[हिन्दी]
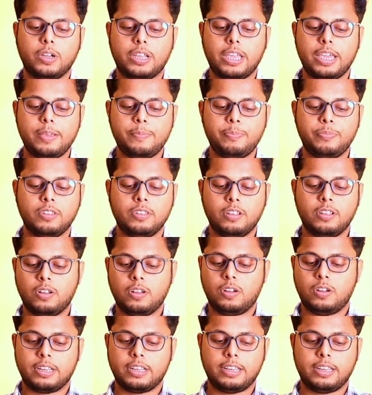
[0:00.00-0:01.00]
ओके
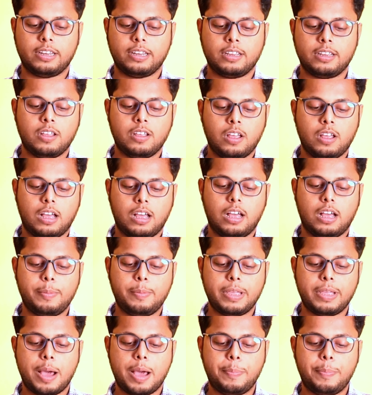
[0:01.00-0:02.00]

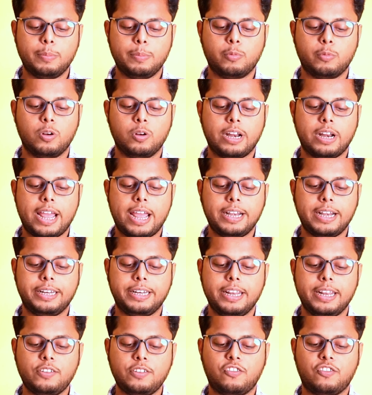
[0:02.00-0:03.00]
अब यहाँ पर बोल रहा है
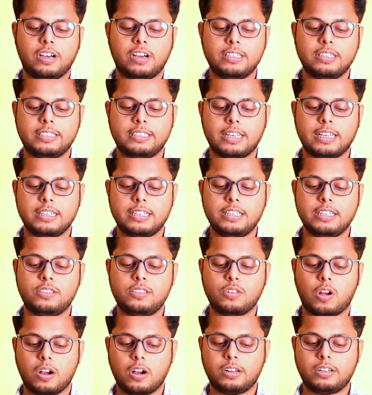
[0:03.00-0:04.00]
डिटेक्ट फास्ट चार्जिंग
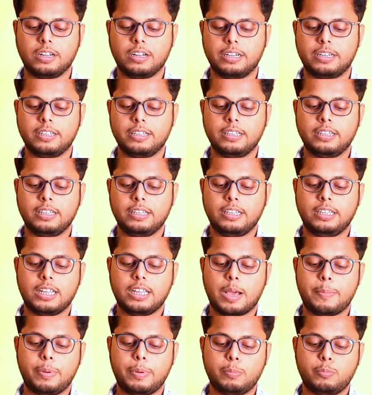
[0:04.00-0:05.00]
शॉर्टकट
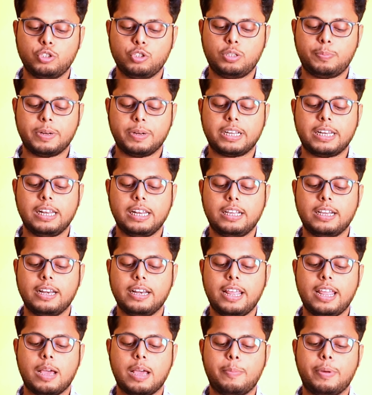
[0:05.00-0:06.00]
यहाँ पर बुस्ट पर क्लिक
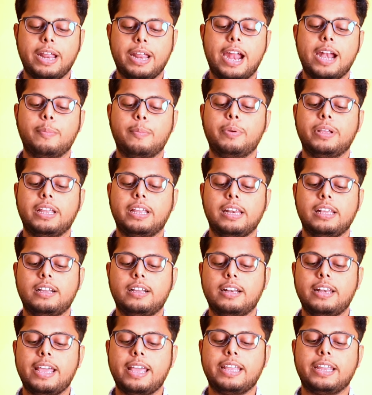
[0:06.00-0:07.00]
करना है यहाँ पर ऐड पर
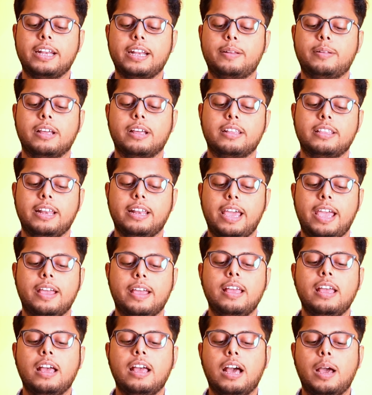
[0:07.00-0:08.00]
क्लिक करना है गेट कर देना
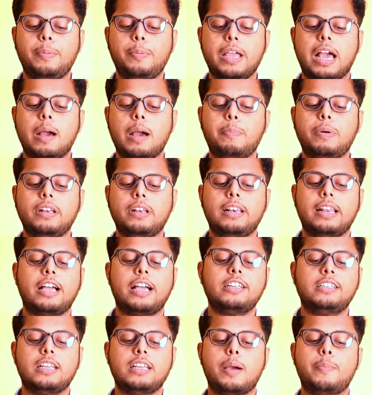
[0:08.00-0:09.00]
है अब यहाँ पर
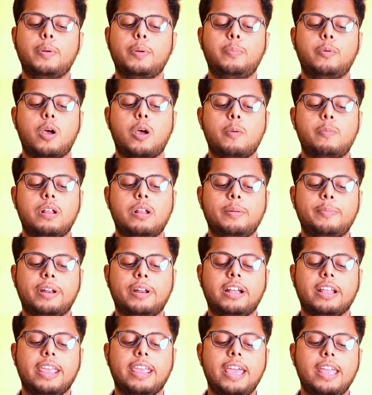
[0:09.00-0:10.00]
लास्ट यहाँ पर प्रॉब्लम
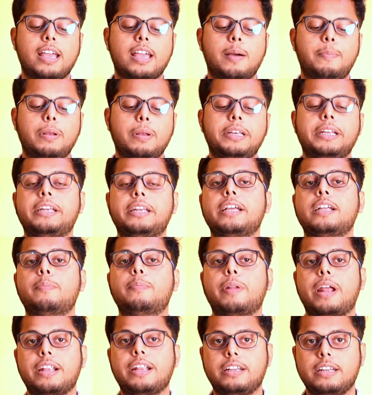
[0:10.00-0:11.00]
रह गया यहाँ पर
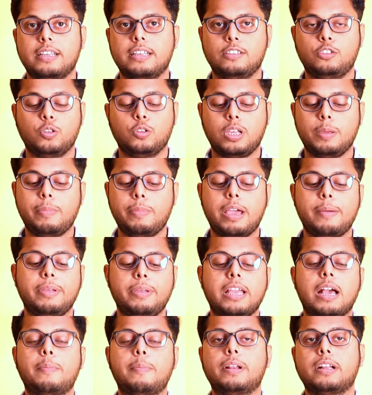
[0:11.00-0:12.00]
डिटेक्ट ब्राइटनेस जो कि मैं
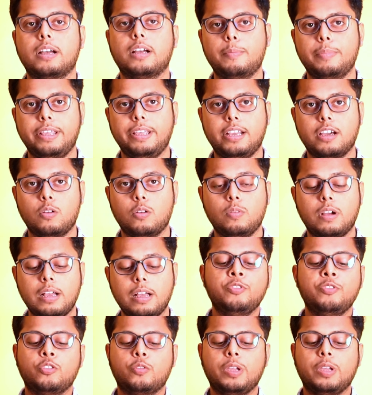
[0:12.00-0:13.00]
अभी यहाँ पर कम नहीं
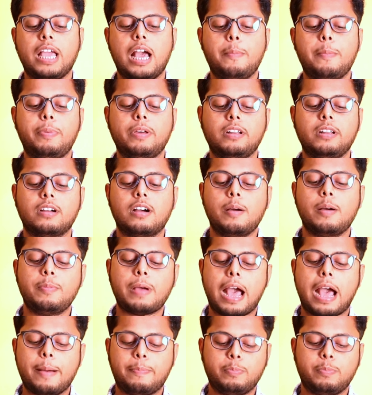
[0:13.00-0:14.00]
करूँगा तो यहाँ पर
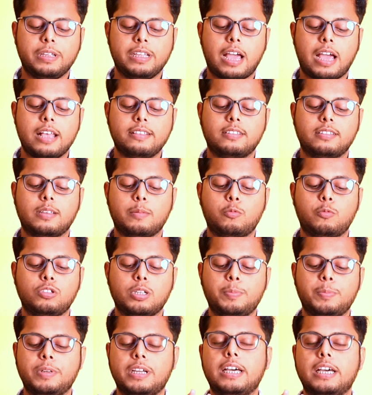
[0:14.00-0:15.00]
अब आप यहाँ से सब
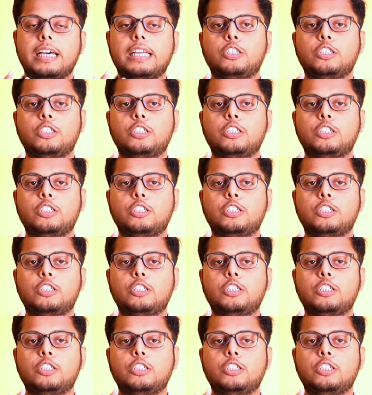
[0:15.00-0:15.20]
कुछ अपना